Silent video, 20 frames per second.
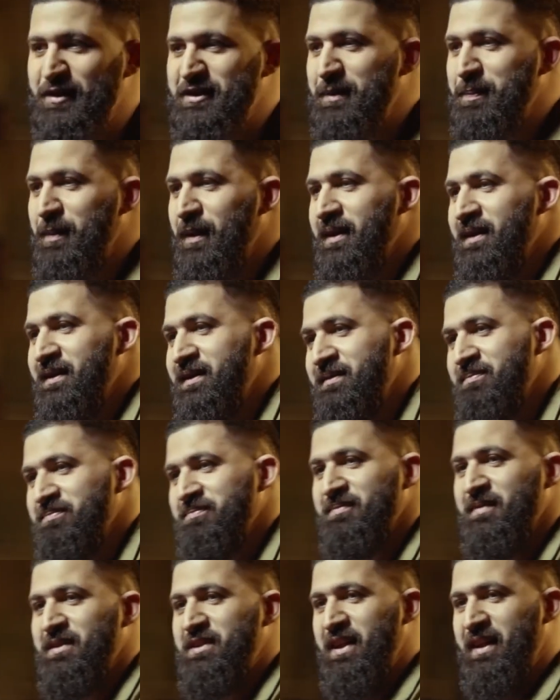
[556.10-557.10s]
Ну типа
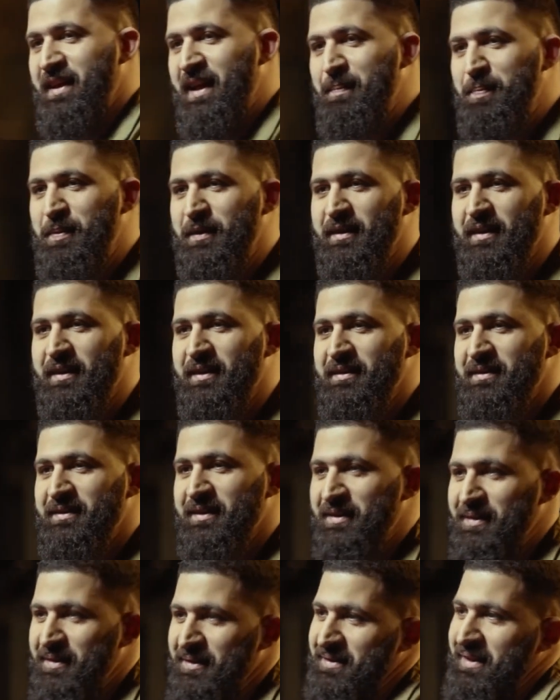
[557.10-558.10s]

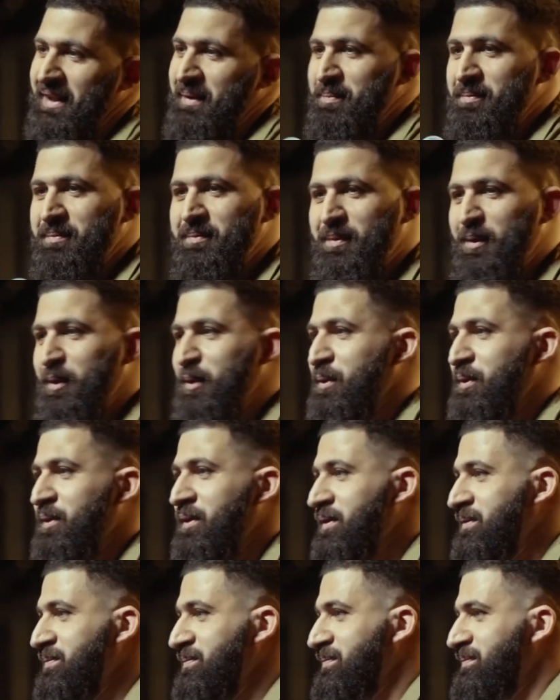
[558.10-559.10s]
царапина такой, так?
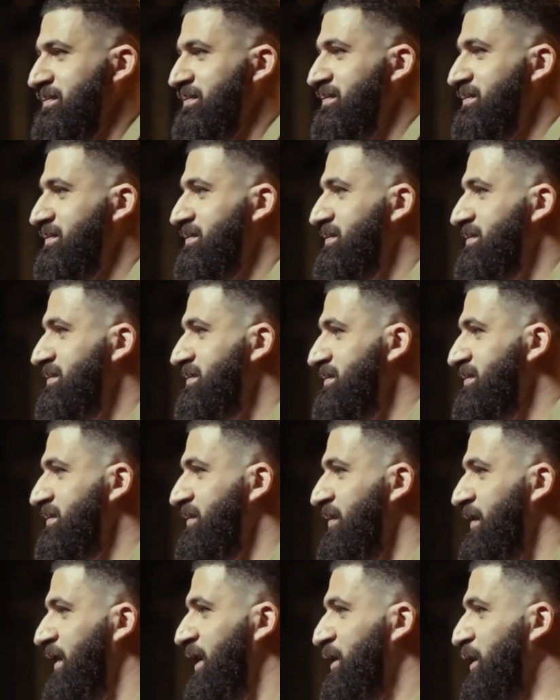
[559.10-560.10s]
проходит.
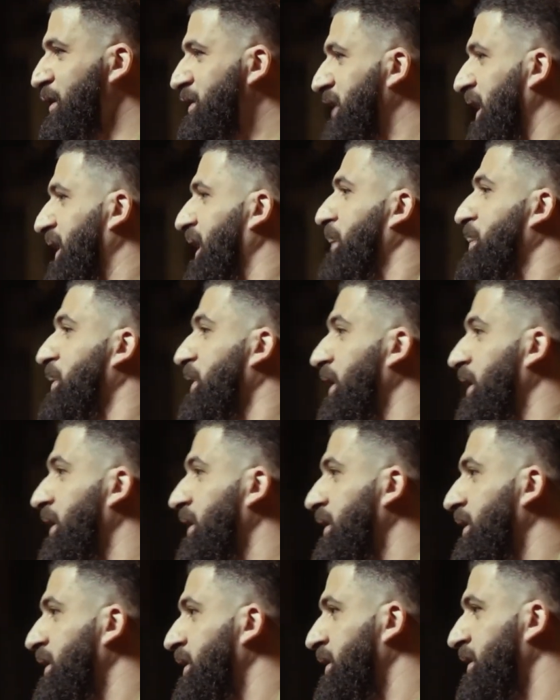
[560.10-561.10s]
Ну,
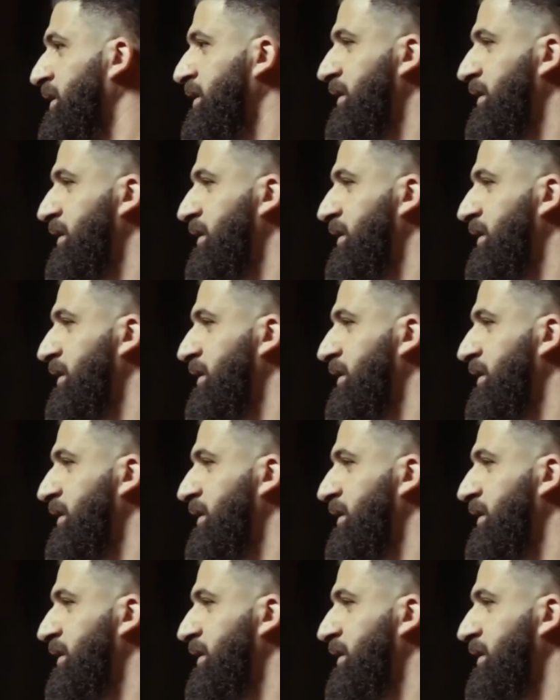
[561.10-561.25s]
царапина.